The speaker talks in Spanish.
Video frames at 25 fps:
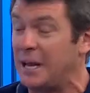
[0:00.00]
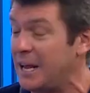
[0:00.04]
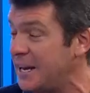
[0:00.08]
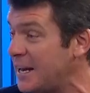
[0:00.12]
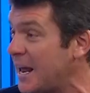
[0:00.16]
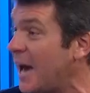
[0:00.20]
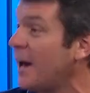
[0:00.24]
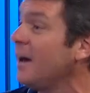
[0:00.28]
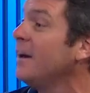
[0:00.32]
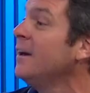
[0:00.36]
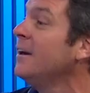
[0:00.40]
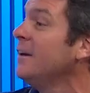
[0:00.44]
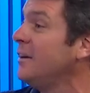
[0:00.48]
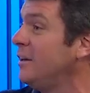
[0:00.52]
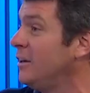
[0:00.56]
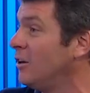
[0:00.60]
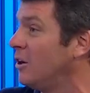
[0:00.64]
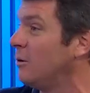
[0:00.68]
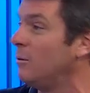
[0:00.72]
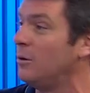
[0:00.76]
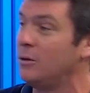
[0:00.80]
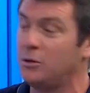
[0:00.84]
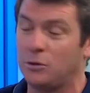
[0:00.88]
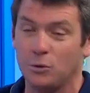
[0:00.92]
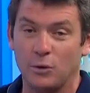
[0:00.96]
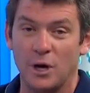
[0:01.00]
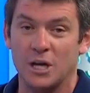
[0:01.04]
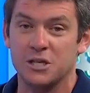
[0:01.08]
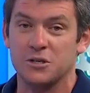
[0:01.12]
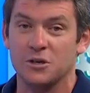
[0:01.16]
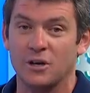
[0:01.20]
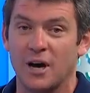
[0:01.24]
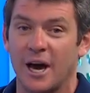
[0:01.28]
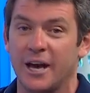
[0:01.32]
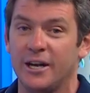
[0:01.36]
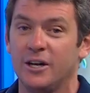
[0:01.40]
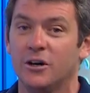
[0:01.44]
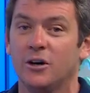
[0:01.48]
plena y como en tu
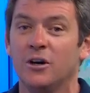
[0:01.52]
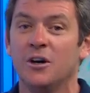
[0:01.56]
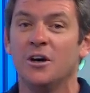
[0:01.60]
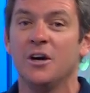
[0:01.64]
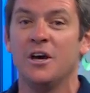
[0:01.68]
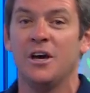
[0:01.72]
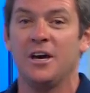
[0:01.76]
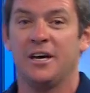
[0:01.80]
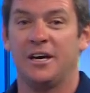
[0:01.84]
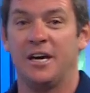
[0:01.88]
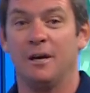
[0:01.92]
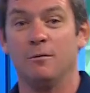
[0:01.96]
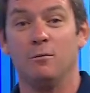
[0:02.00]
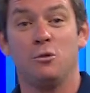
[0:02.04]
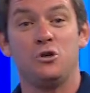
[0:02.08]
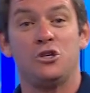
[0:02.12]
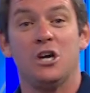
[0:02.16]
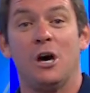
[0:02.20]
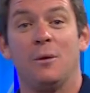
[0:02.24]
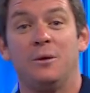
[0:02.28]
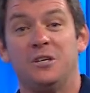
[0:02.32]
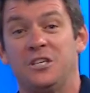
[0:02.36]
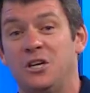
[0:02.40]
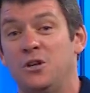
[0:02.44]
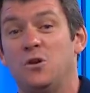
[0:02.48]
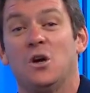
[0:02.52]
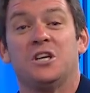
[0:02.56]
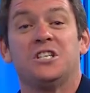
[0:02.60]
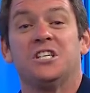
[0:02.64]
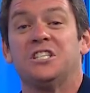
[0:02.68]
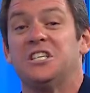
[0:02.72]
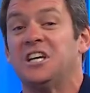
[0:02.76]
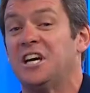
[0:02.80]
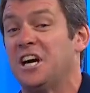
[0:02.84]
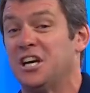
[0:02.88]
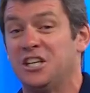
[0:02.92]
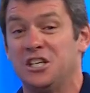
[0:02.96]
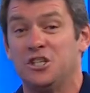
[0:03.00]
caso, Cairo, que muchas veces no
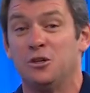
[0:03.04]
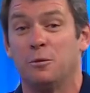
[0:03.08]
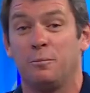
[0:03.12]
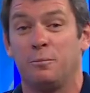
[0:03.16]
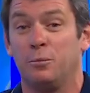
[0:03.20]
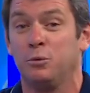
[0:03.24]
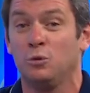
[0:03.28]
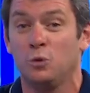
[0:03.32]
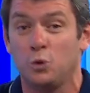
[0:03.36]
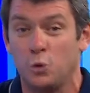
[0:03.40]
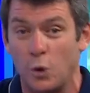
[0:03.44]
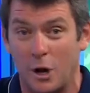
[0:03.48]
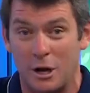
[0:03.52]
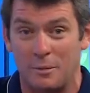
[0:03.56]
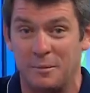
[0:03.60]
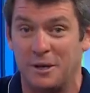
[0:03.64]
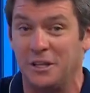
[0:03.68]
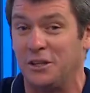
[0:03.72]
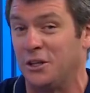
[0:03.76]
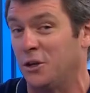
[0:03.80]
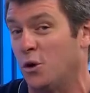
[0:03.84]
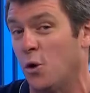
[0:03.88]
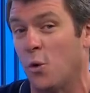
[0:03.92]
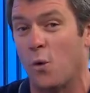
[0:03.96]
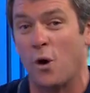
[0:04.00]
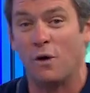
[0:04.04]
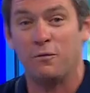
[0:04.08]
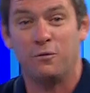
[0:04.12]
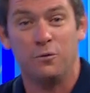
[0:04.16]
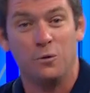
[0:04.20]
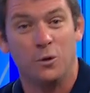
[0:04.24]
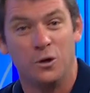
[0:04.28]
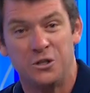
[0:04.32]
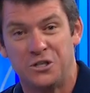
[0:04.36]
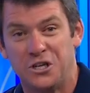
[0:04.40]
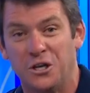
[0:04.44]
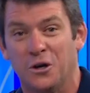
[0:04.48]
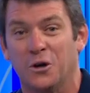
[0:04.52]
haces ejercicio puntualmente, no juegas
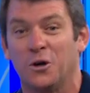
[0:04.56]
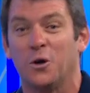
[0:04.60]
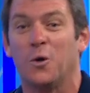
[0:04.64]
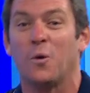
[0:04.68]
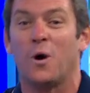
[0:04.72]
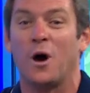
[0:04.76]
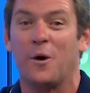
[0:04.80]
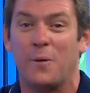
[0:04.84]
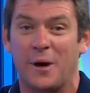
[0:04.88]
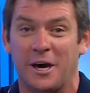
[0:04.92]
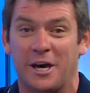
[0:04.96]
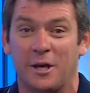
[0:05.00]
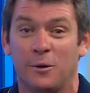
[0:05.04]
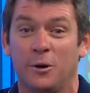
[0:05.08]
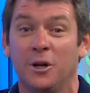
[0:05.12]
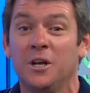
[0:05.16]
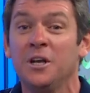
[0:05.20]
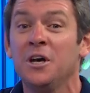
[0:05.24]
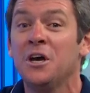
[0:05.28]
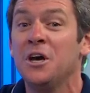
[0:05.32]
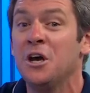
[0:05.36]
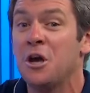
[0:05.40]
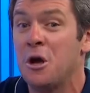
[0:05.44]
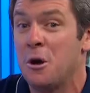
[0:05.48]
fútbol 5, no juegas básquetbol,